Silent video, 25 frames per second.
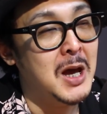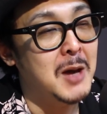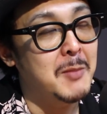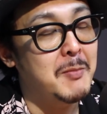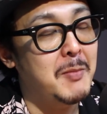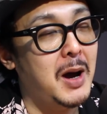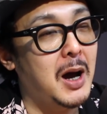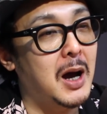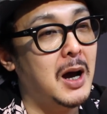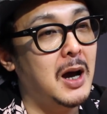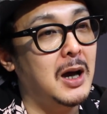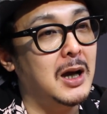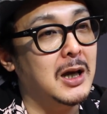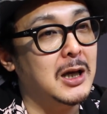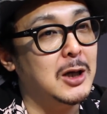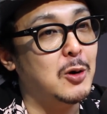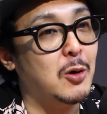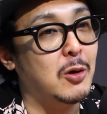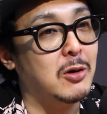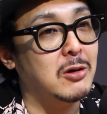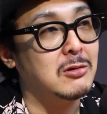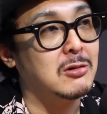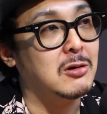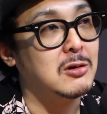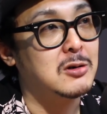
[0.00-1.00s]
まあい
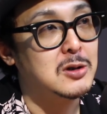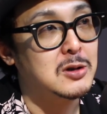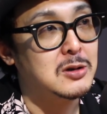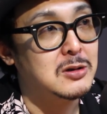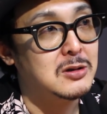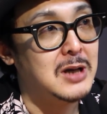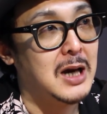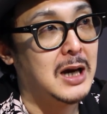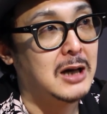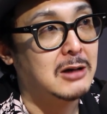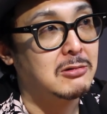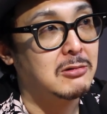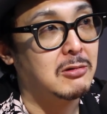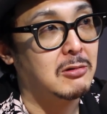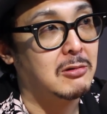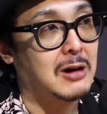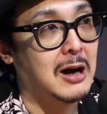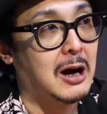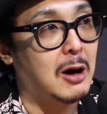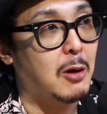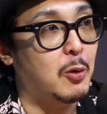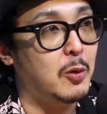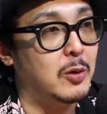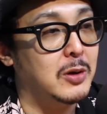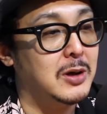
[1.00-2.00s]
ろいろと通訳と
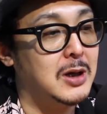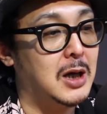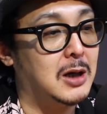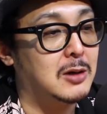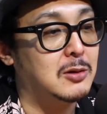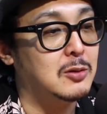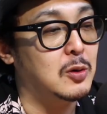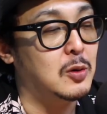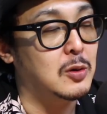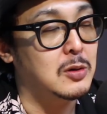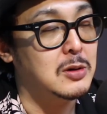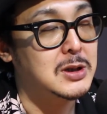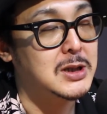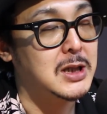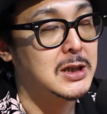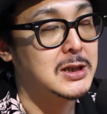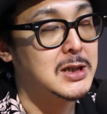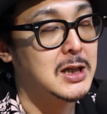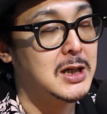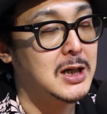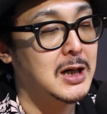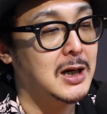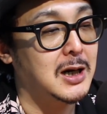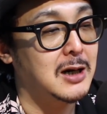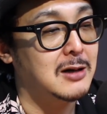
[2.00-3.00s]
か翻訳をさ
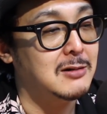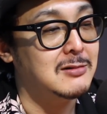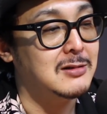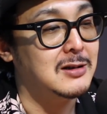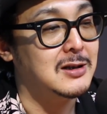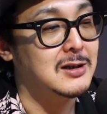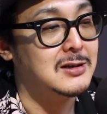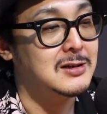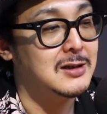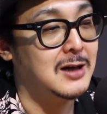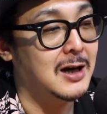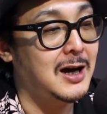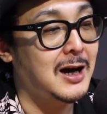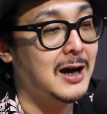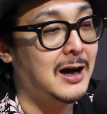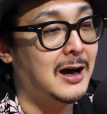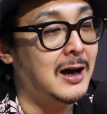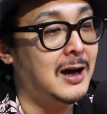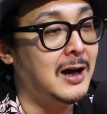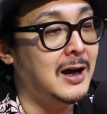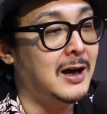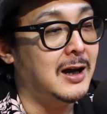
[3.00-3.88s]
せられるんですが、